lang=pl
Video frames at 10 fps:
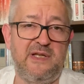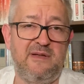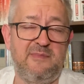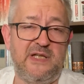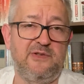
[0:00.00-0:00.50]

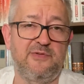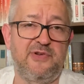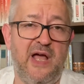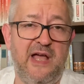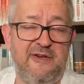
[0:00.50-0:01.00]

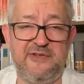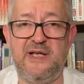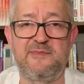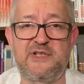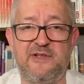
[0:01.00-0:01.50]
mediów w
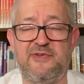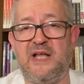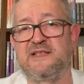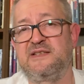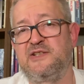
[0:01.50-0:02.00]
Niemczech,
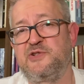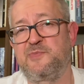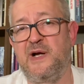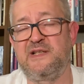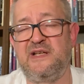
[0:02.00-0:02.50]
Francji,
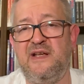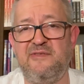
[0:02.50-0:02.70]
Hiszpanii,